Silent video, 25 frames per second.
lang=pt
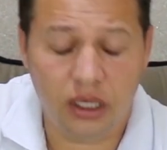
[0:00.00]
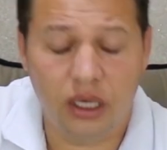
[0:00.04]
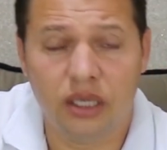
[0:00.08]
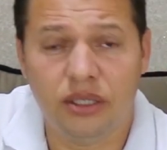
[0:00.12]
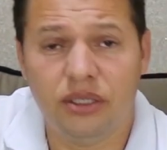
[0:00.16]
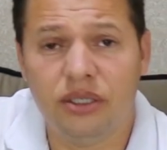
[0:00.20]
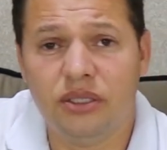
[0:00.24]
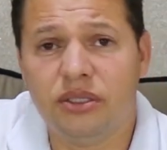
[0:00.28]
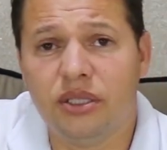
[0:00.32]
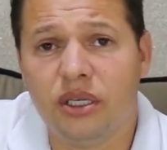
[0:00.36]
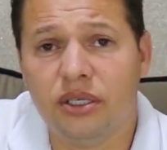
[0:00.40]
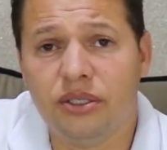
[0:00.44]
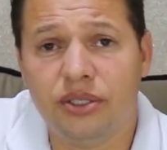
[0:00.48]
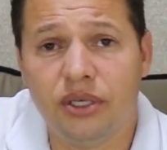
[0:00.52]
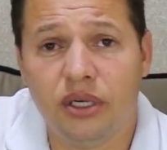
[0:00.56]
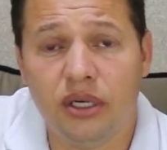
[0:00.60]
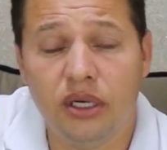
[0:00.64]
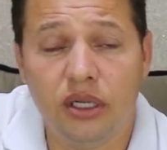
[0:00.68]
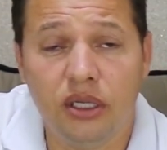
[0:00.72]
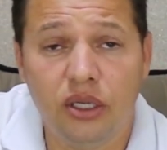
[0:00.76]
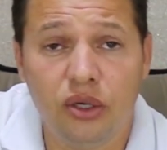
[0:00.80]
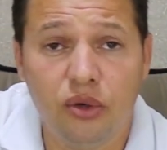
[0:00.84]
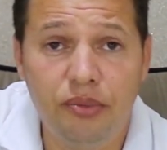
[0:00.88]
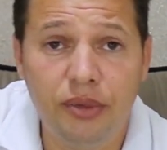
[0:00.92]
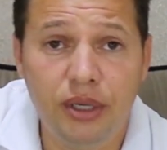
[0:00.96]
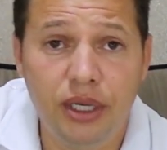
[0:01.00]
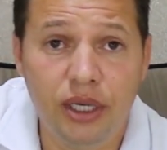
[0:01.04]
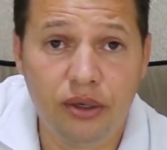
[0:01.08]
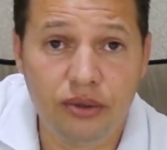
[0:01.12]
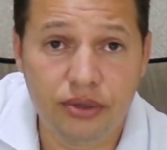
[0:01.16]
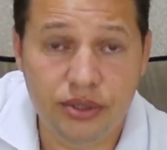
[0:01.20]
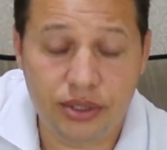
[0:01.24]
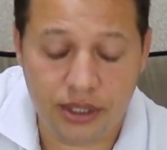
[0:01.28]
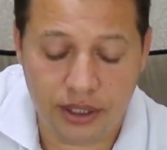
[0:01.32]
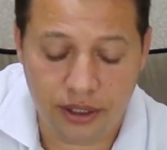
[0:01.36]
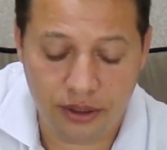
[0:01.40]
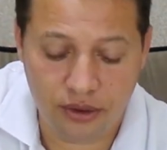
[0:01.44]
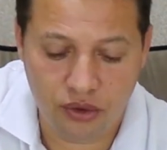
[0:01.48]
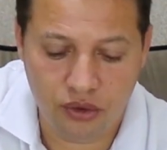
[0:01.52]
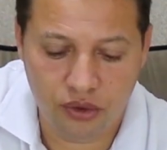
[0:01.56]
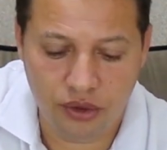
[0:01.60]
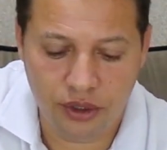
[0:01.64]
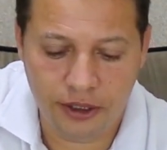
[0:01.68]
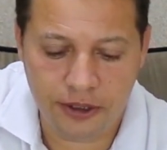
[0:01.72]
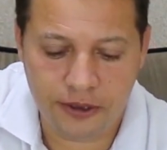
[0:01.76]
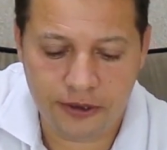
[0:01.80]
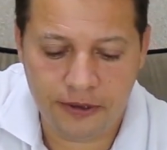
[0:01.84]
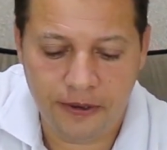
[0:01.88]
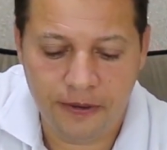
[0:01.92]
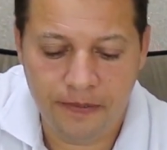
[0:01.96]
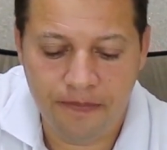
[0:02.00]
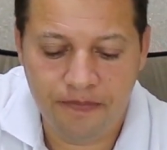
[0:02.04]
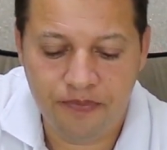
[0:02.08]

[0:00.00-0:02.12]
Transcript: A gente está chegando a um milhão de seguidores